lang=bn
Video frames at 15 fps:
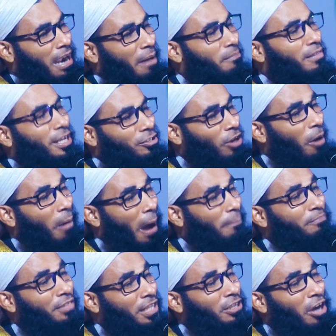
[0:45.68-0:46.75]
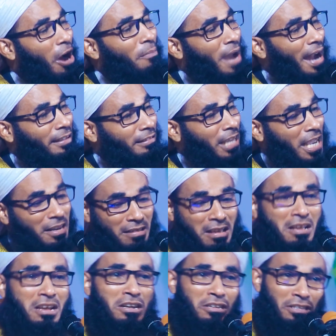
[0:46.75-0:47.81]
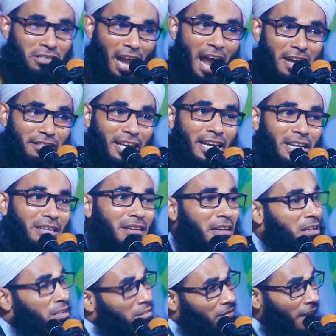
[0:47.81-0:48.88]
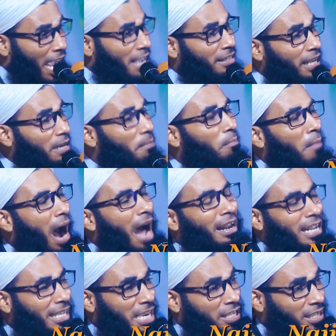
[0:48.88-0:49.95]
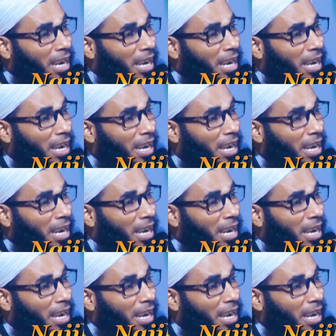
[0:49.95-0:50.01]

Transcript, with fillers: সামনে জবাব দিতে হবে একদিন সেই দিন যেই দিন মালিকের